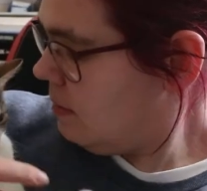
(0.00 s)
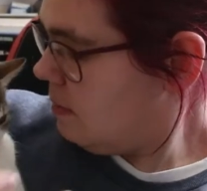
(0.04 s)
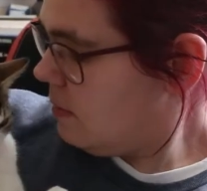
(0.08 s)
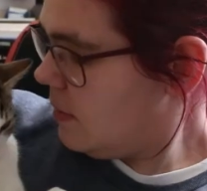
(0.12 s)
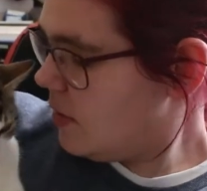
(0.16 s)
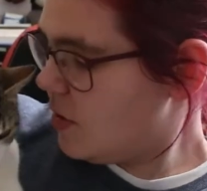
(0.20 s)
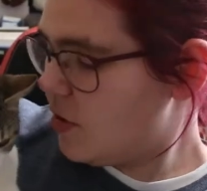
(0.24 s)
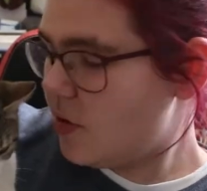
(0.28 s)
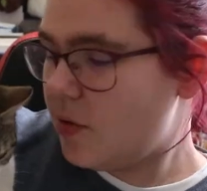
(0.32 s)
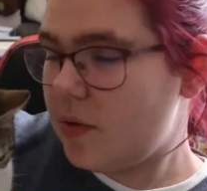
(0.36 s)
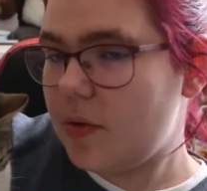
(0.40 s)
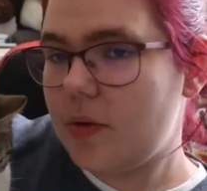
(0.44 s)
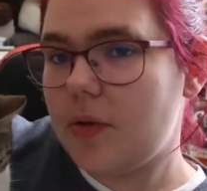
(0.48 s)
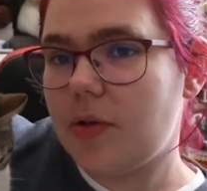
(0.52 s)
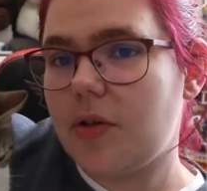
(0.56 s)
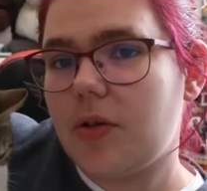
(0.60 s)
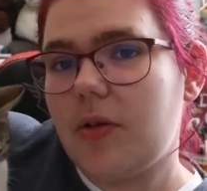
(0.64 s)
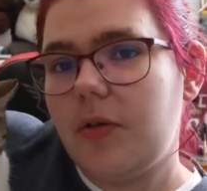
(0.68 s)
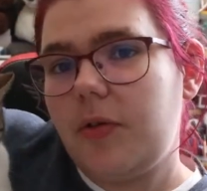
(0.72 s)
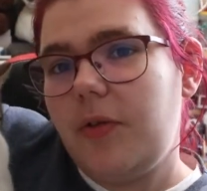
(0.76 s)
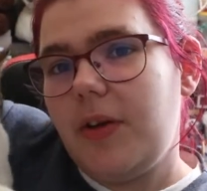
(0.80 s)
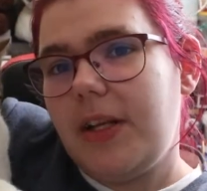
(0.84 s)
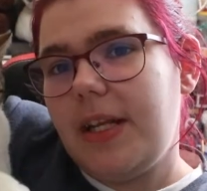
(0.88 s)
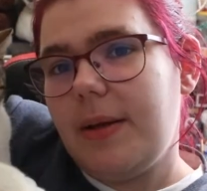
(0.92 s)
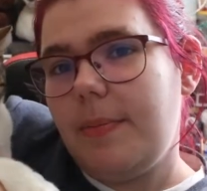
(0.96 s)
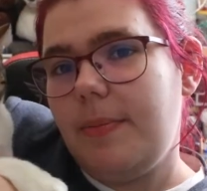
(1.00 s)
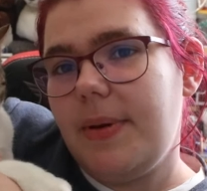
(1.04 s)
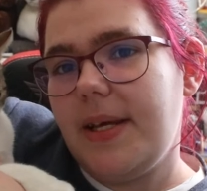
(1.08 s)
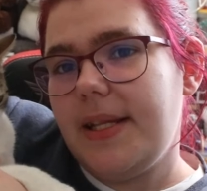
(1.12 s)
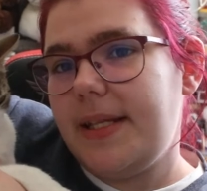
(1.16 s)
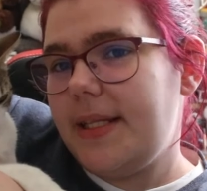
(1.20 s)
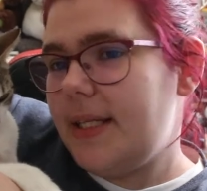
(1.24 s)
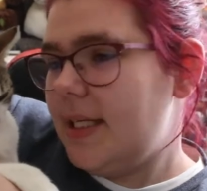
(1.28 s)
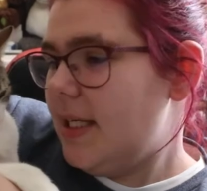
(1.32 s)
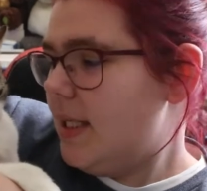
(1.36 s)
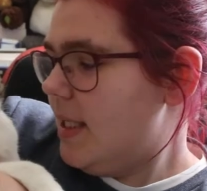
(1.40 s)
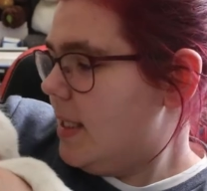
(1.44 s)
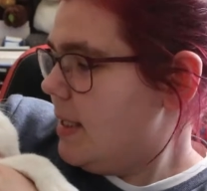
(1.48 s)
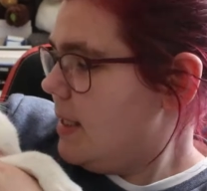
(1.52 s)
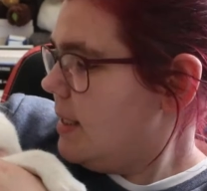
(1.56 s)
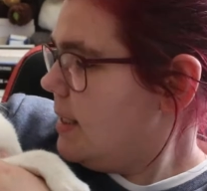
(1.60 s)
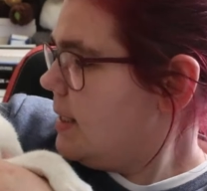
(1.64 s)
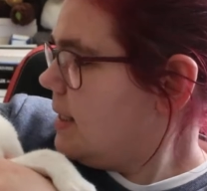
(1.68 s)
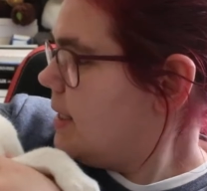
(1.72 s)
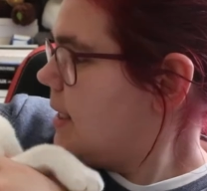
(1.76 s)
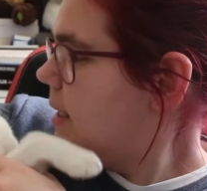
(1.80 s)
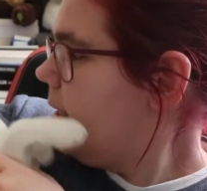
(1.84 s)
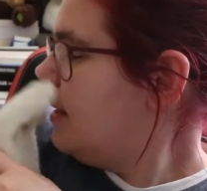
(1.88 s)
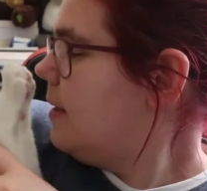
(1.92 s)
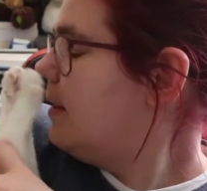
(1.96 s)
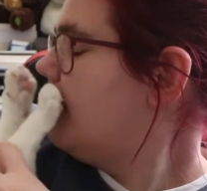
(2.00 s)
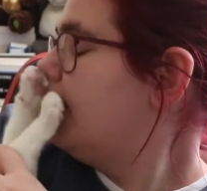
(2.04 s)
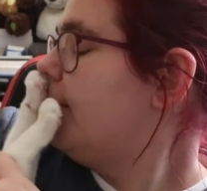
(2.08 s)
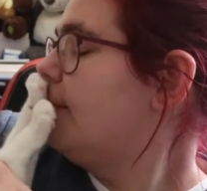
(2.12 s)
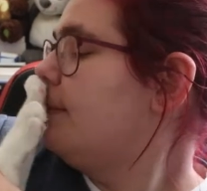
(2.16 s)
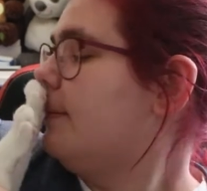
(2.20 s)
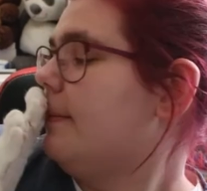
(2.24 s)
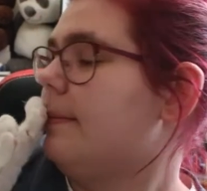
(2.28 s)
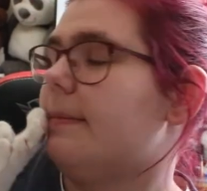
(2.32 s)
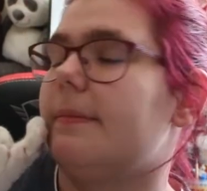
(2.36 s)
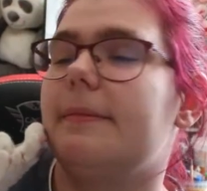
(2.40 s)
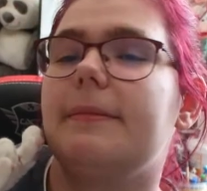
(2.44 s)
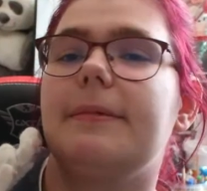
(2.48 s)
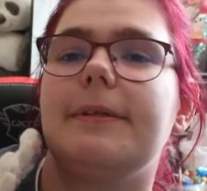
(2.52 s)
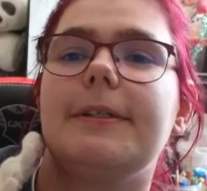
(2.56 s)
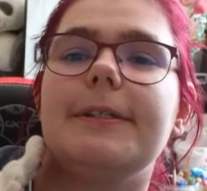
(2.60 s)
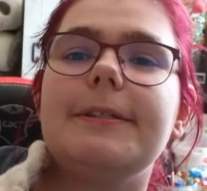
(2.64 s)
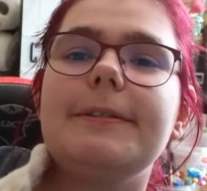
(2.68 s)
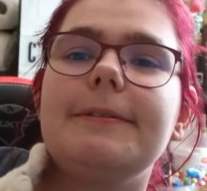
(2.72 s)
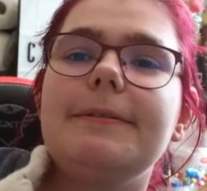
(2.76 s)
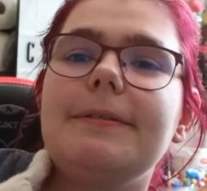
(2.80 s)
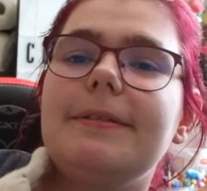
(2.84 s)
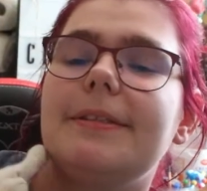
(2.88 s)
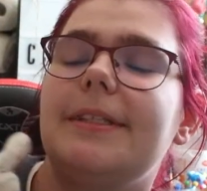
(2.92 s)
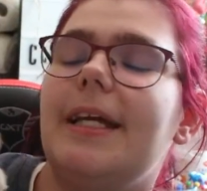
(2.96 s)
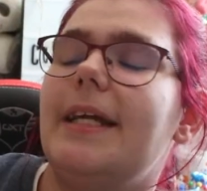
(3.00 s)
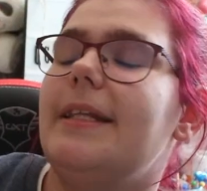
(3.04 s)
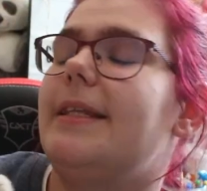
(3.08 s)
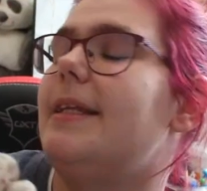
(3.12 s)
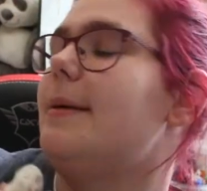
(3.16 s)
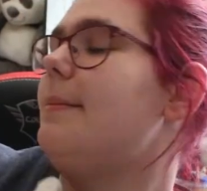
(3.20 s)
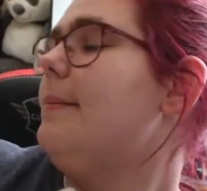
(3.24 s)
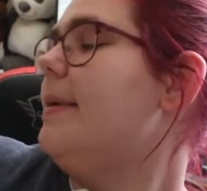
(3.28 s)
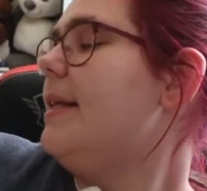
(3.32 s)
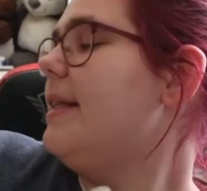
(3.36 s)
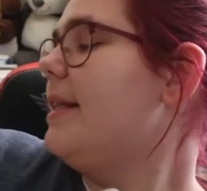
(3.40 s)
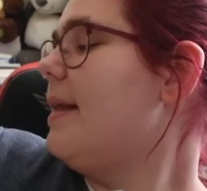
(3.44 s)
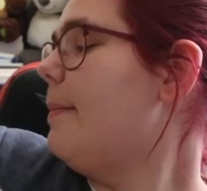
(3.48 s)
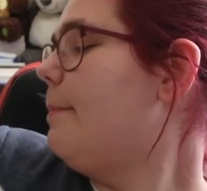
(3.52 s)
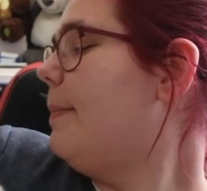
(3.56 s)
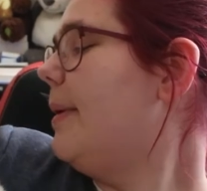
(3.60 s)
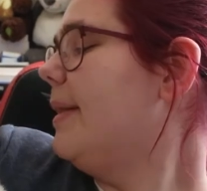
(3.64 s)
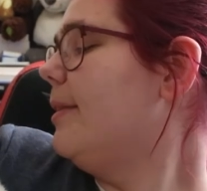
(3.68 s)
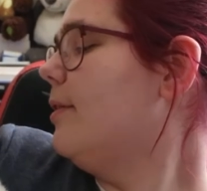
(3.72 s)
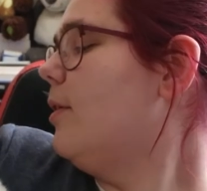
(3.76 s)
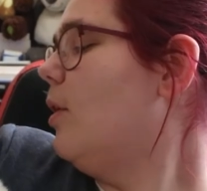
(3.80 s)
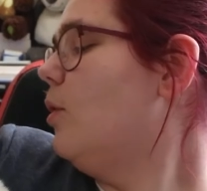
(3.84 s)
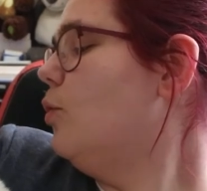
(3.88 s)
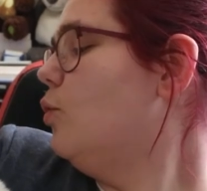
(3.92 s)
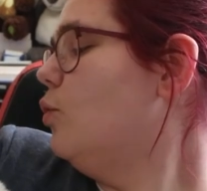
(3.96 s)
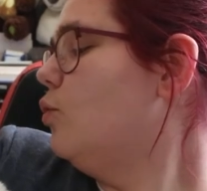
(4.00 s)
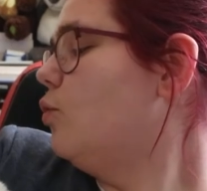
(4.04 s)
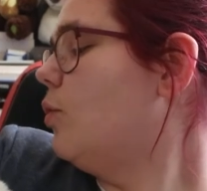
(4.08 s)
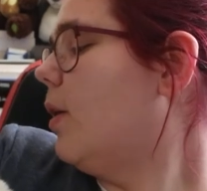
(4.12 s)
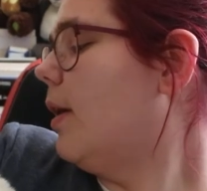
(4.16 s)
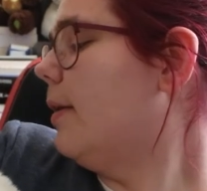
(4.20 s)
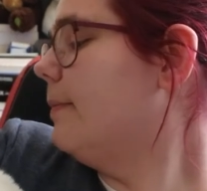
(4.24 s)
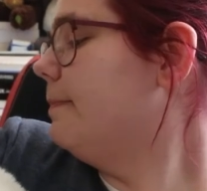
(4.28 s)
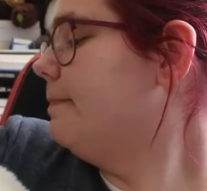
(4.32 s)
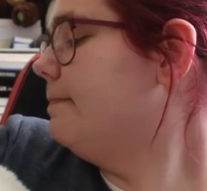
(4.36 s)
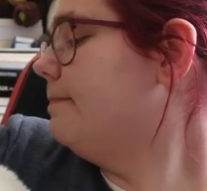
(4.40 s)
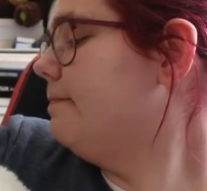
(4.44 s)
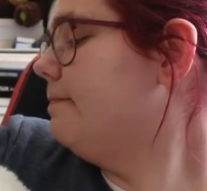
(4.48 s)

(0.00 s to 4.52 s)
Bonjour, je fais des bêtises. T'as été mettre tes pattes dans l'eau, toi.